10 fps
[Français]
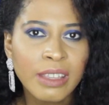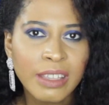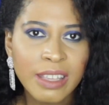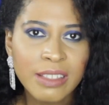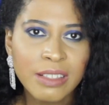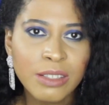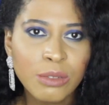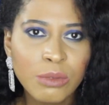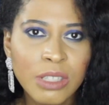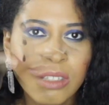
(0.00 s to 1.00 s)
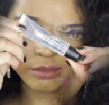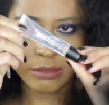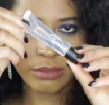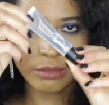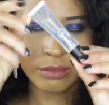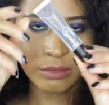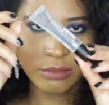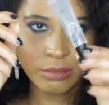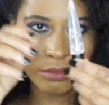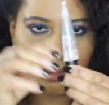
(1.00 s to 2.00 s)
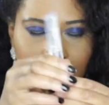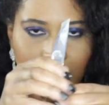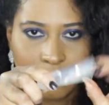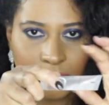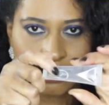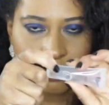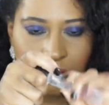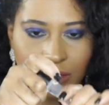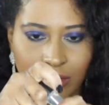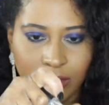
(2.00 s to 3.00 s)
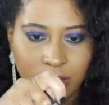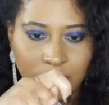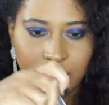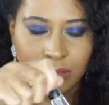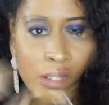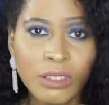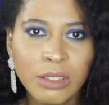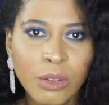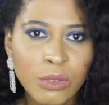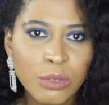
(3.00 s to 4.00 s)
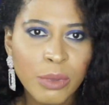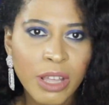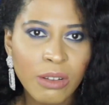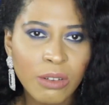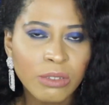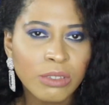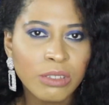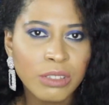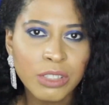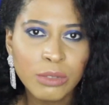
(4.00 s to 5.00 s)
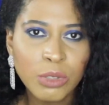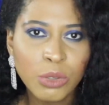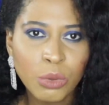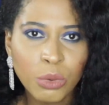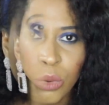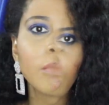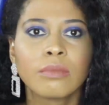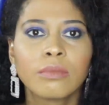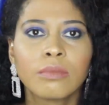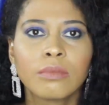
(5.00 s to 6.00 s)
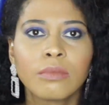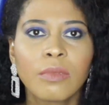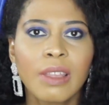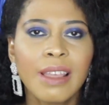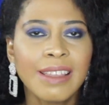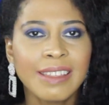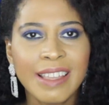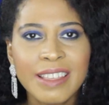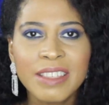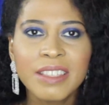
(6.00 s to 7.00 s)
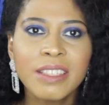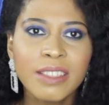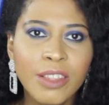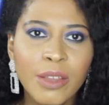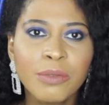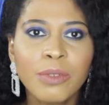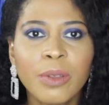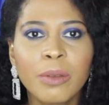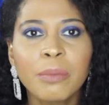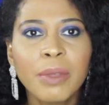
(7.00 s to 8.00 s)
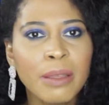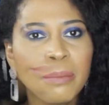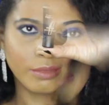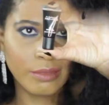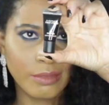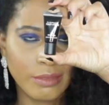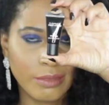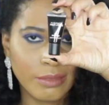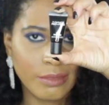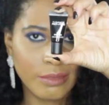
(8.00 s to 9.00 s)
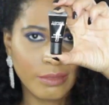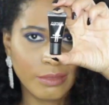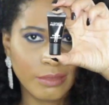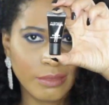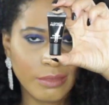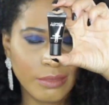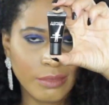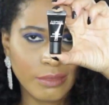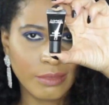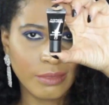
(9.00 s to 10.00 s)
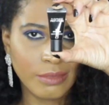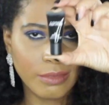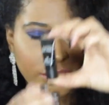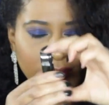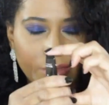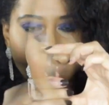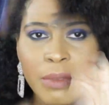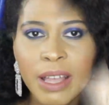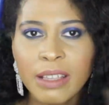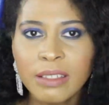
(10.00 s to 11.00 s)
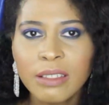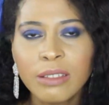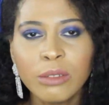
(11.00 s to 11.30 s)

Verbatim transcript: Case 18, lip Glass, brillant à lèvres, transparent, 18 euros. Case 19, Prep Prime Natural Radiance, base,